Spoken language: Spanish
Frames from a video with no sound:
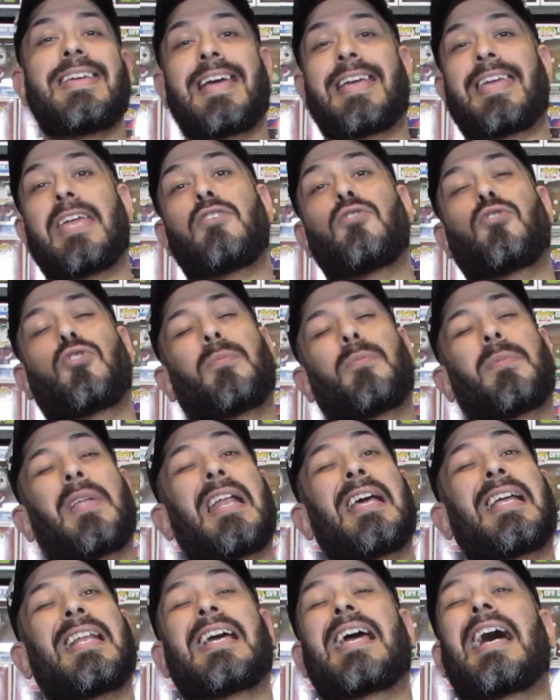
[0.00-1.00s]
y aquí en YouTube
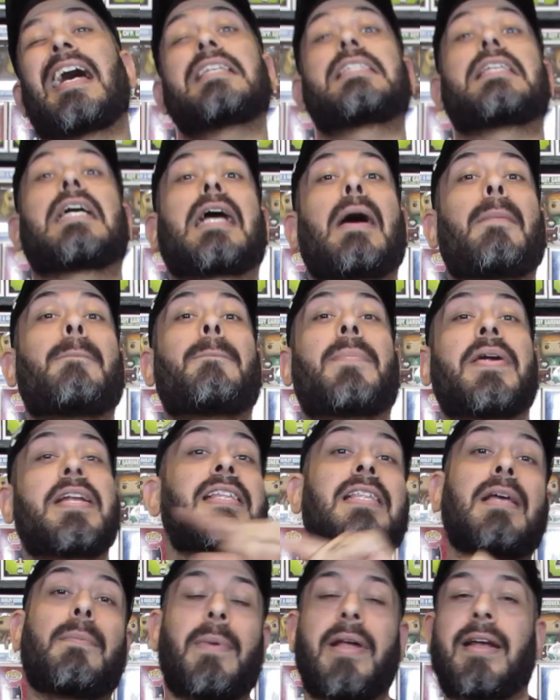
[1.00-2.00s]
dale click a esa
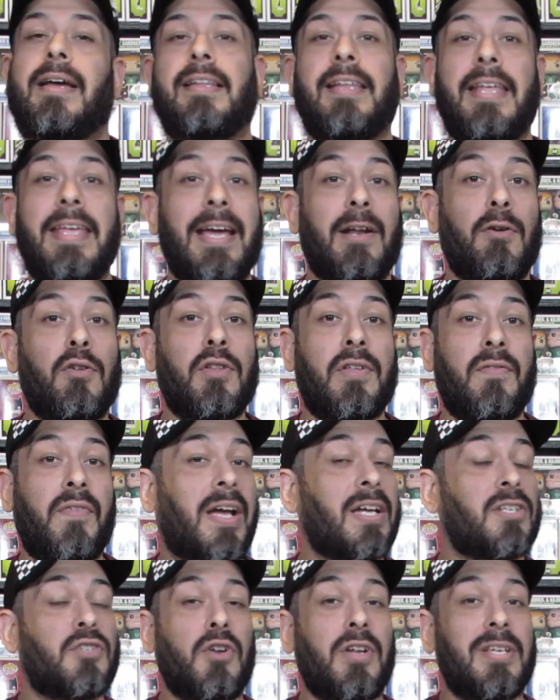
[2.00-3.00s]
campanita para que te lleguen
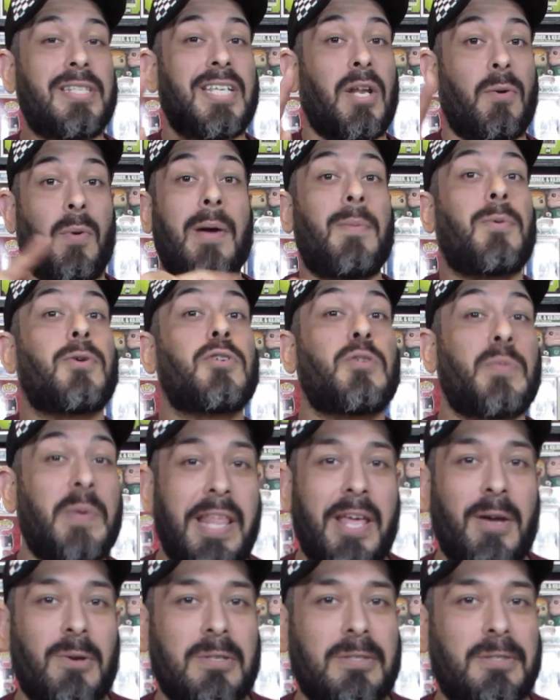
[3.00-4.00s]
notificaciones de nuevos
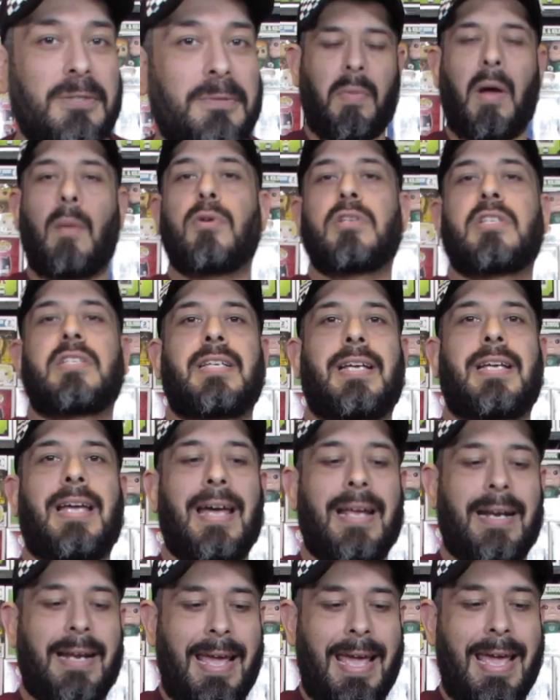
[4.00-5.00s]
videos. Vamos a
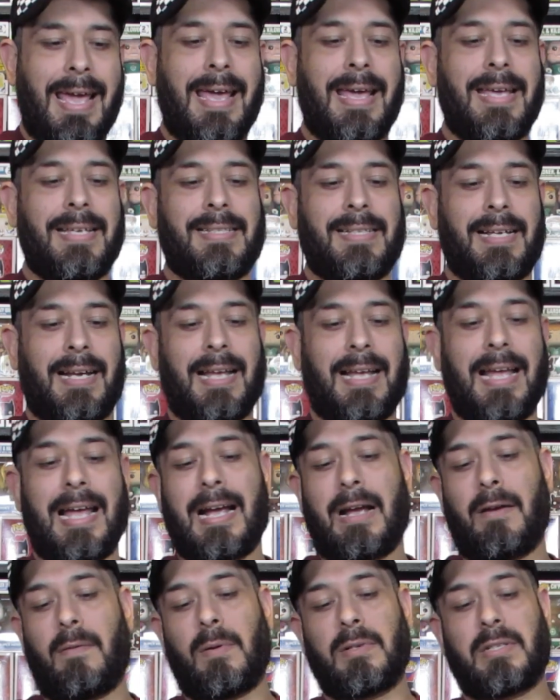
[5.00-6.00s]
sacar esta
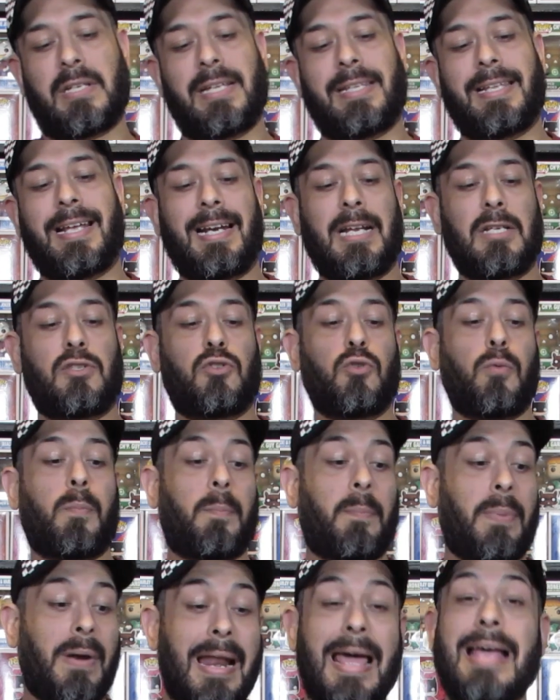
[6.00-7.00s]
caja, vamos a quitarle su
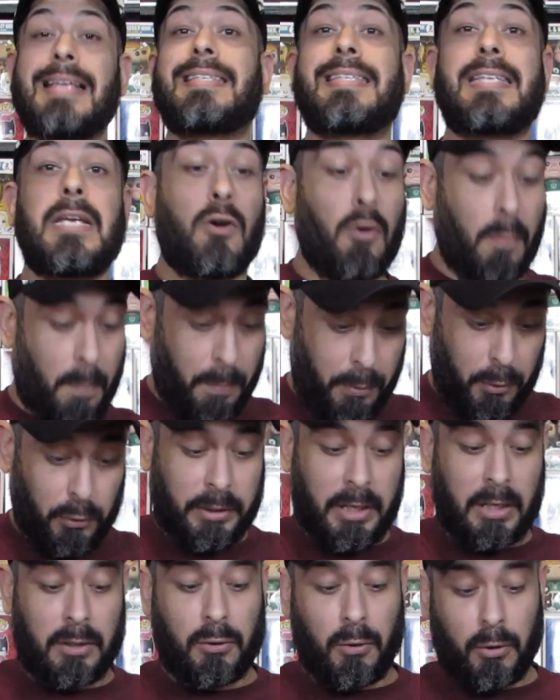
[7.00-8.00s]
plástico
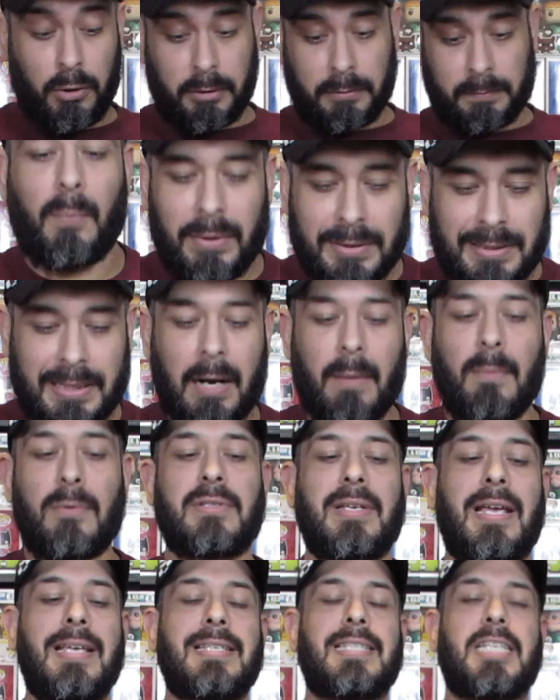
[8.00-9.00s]
protector, pues
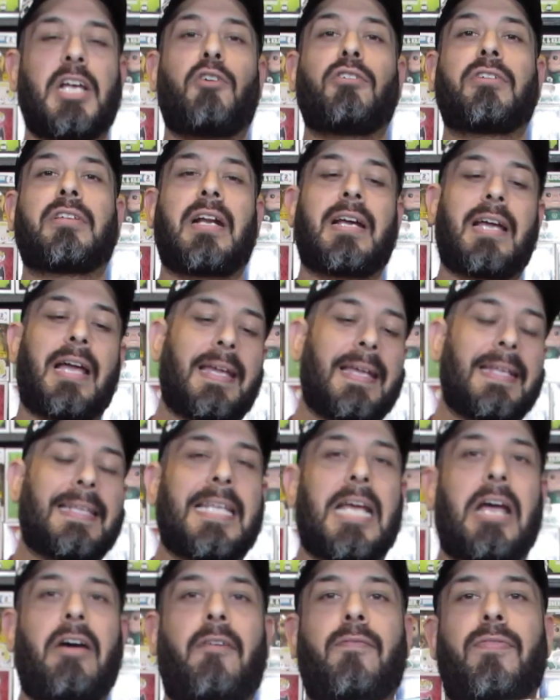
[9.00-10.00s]
traemos esta otra
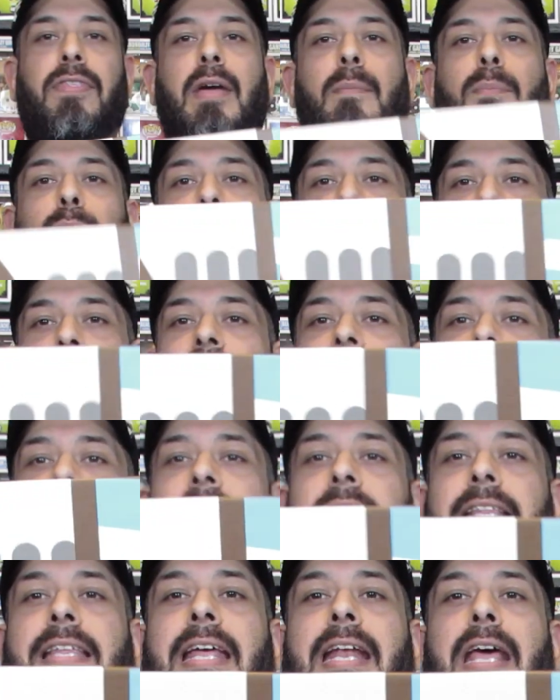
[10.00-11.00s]
cajita de Pusheen.
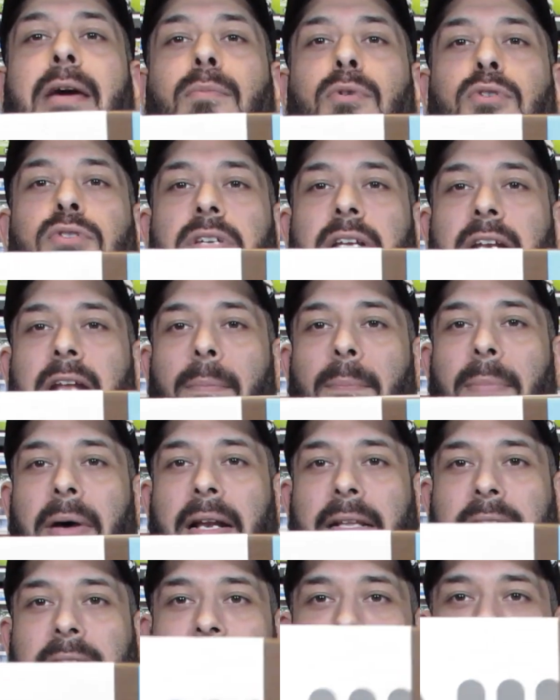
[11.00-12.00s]
Aquí tenemos en la
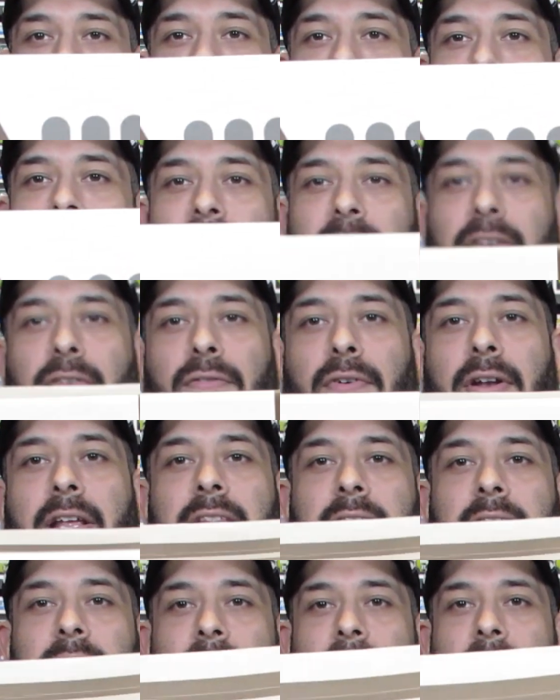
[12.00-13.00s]
parte de
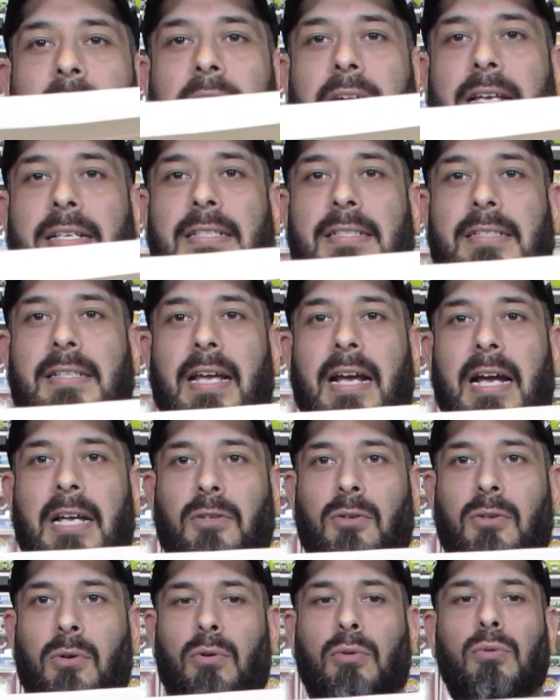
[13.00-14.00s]
enfrente a este
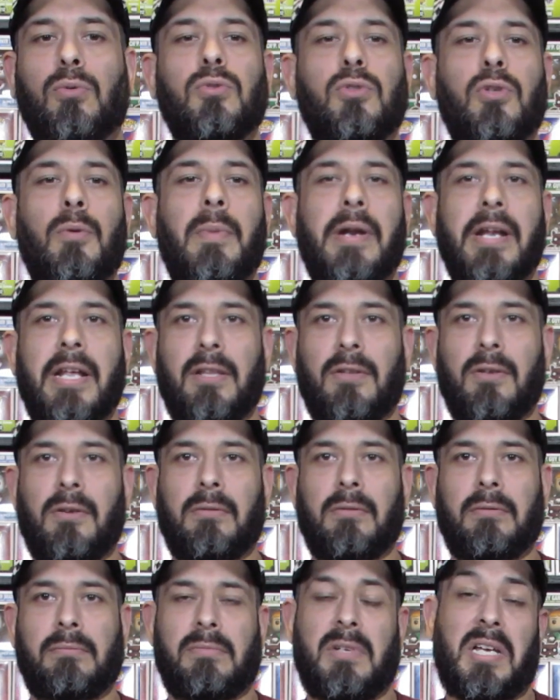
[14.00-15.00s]
gato con un
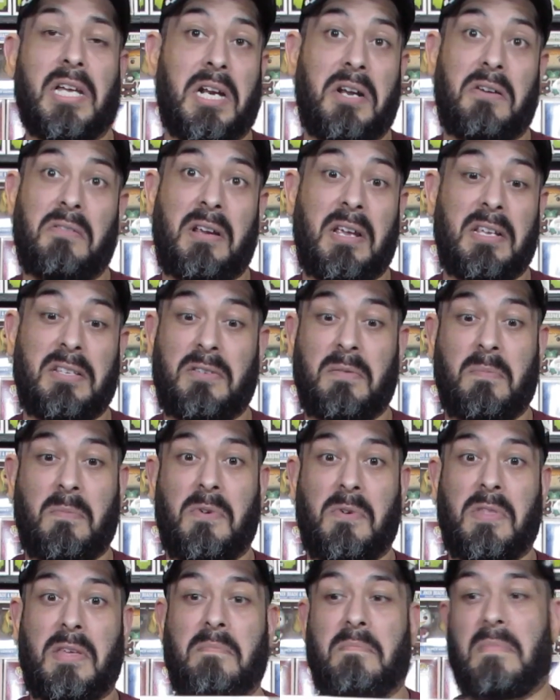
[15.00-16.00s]
sombrerito, creo que es
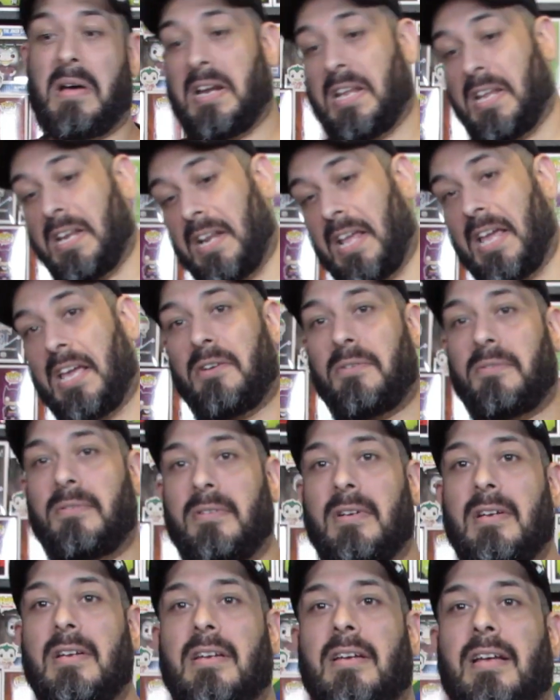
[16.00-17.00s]
como de marinero.
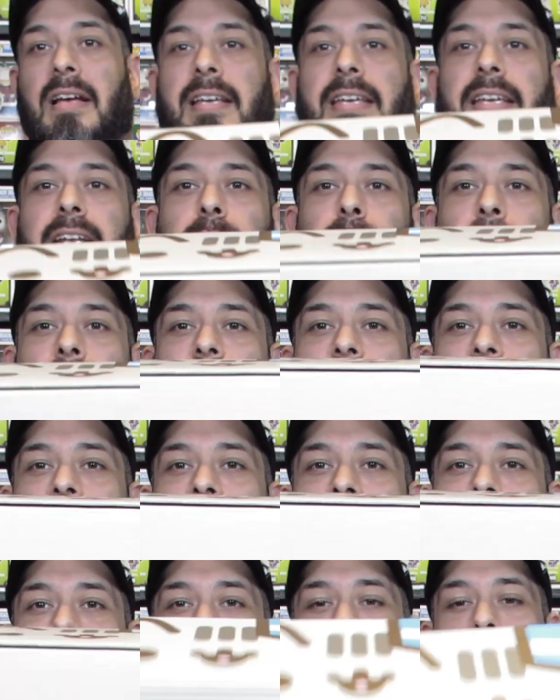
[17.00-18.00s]
Aquí en la parte de
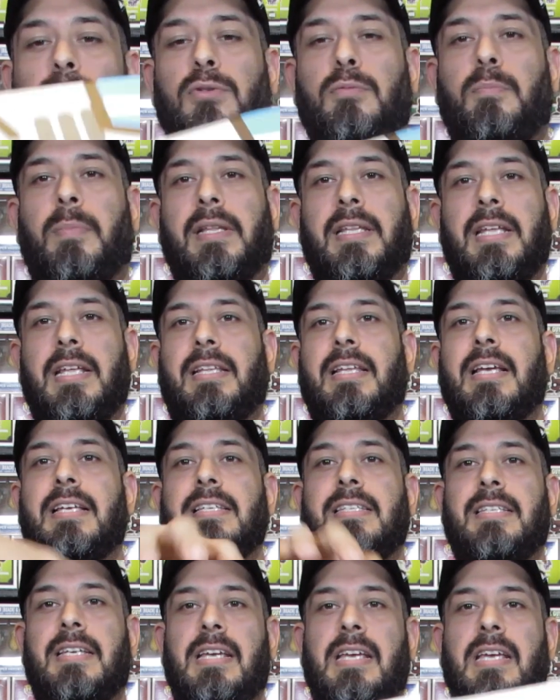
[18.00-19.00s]
atrás sus
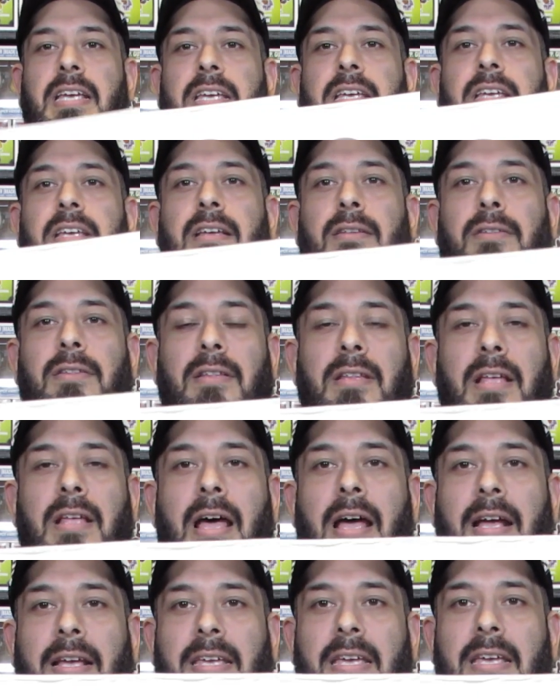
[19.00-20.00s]
patitas y
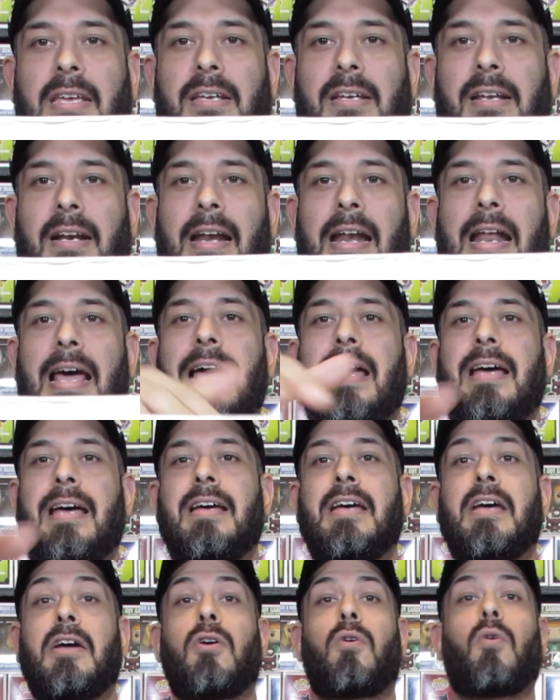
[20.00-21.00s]
aquí la
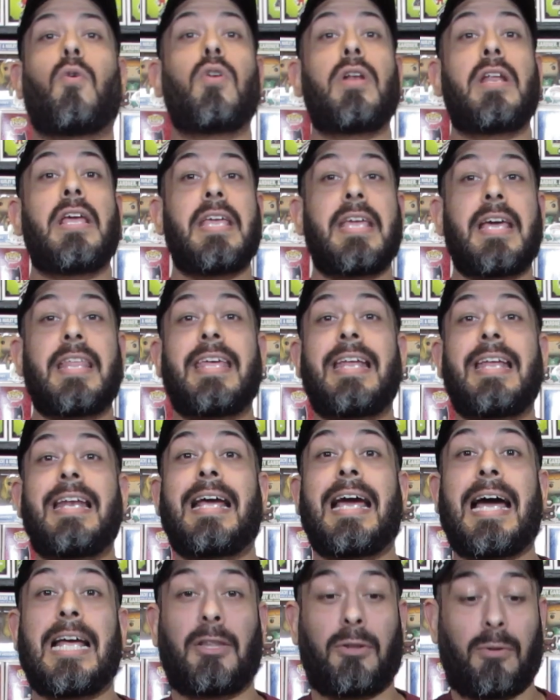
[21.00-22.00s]
colilla del
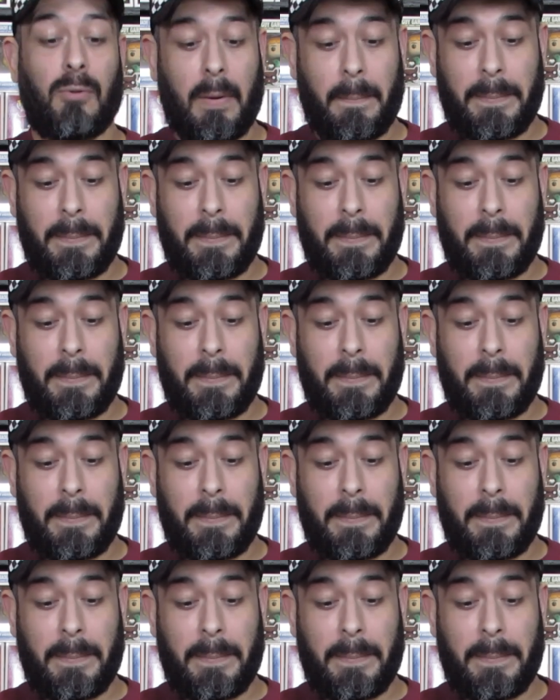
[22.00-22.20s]
gato